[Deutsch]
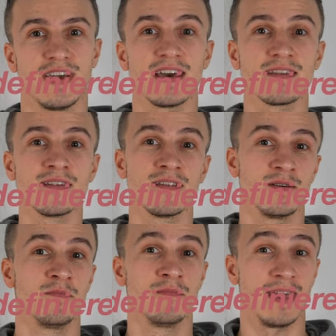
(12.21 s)
werden
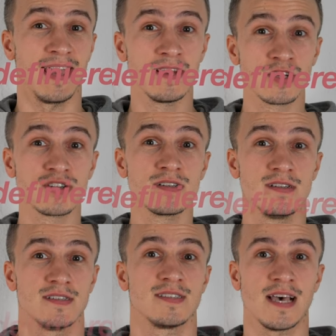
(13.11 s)
im
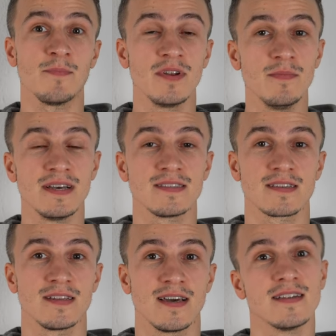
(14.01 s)
Englischen Supplements
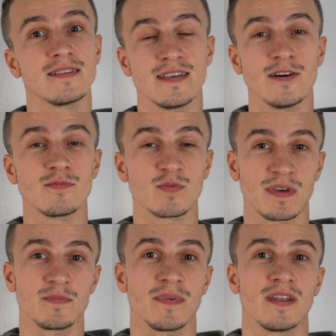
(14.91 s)
genannt, darum
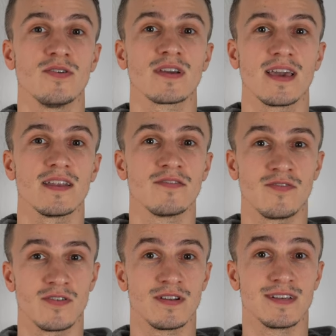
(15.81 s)
spricht man auch gerne
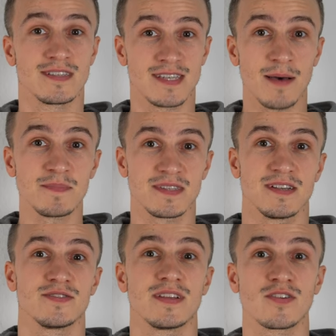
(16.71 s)
von Subs,
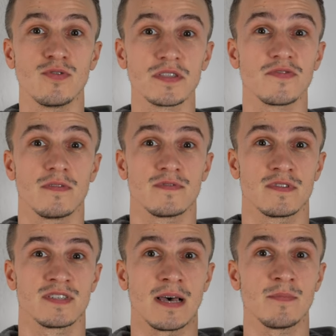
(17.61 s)
also der Kurzform
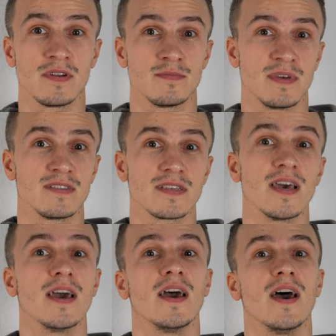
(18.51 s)
von Supplements.
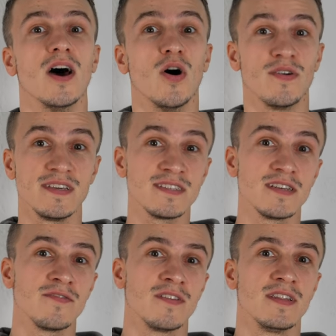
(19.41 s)
Und ich
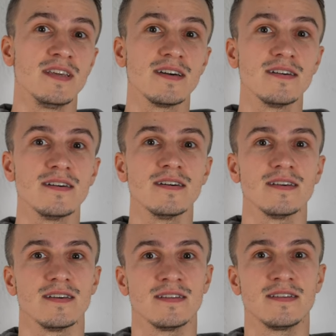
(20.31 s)

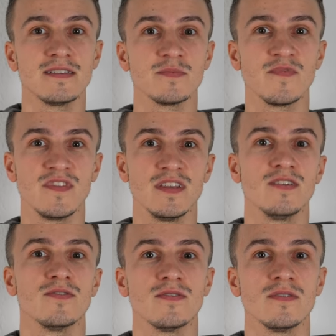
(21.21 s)
definiere in diesem
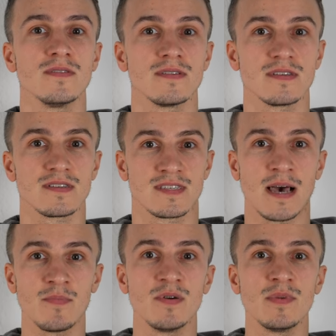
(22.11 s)
Video
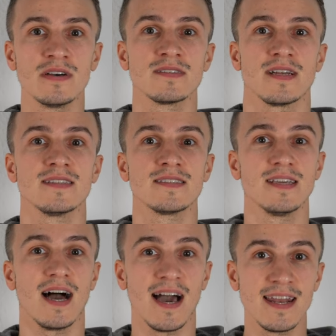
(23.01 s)
Supplements als
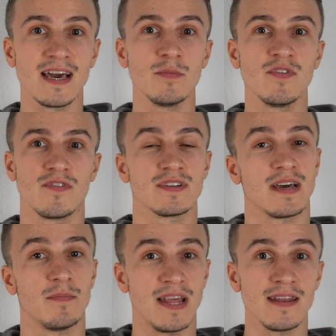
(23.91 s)
die Einnahme von
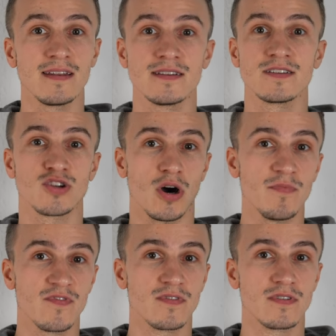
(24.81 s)
Tabletten,
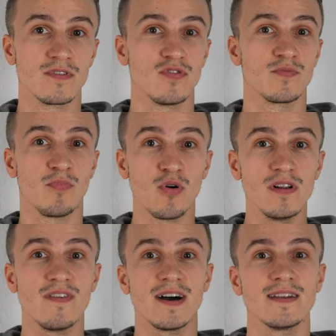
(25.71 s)
Tropfen und
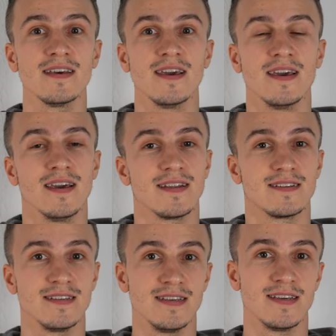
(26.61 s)
Pulvern,
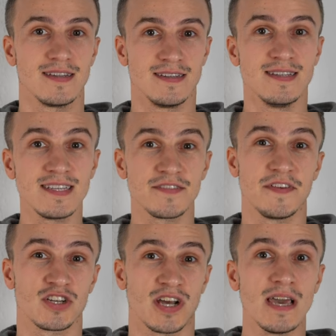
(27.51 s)
die nicht
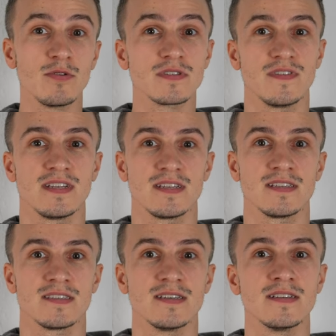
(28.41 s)

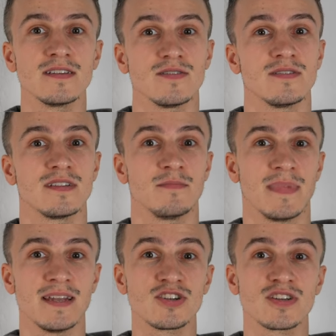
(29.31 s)
verschreibungspflichtig sind und den
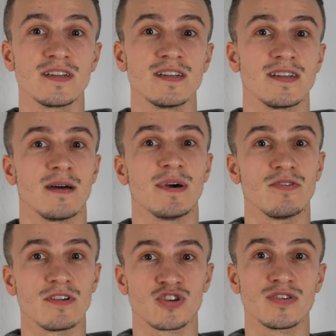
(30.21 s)
Menschen
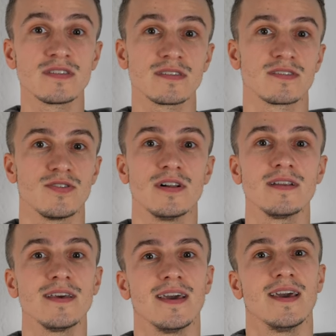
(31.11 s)
dabei unterstützen
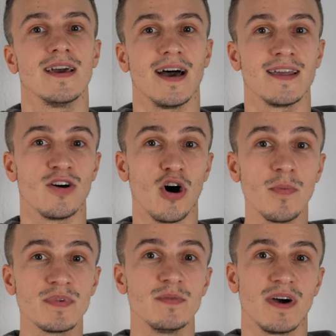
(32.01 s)
sollen, eine
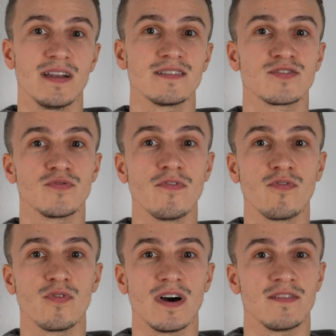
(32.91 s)
optimale
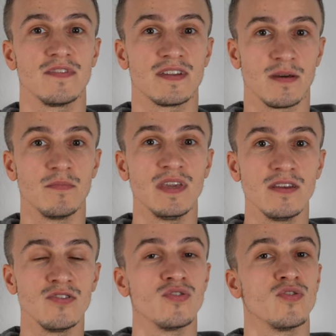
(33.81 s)
Zufuhr an
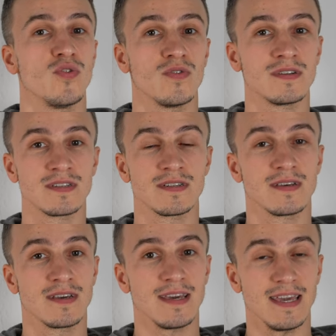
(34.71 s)
Vitaminen und
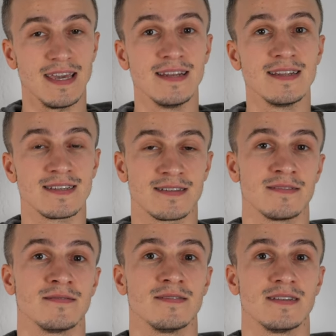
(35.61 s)

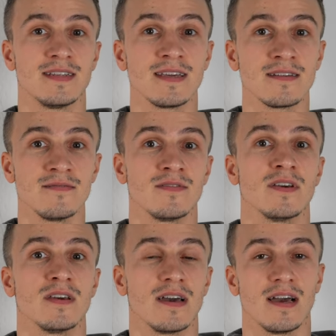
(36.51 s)
ähnlichen Dingen,
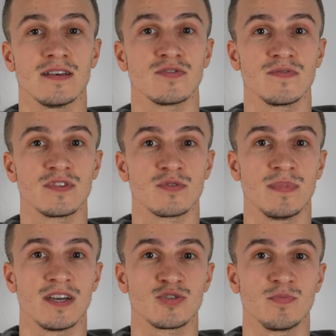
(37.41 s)
also wie zum
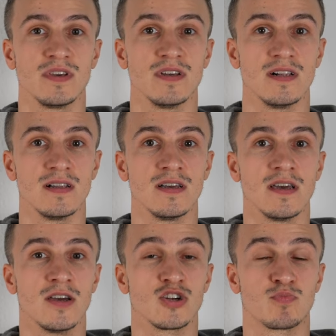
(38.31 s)
Beispiel
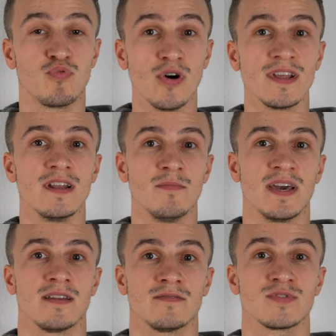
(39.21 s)

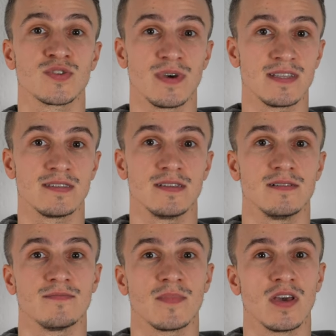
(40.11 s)
Spurenelementen, zu erzielen.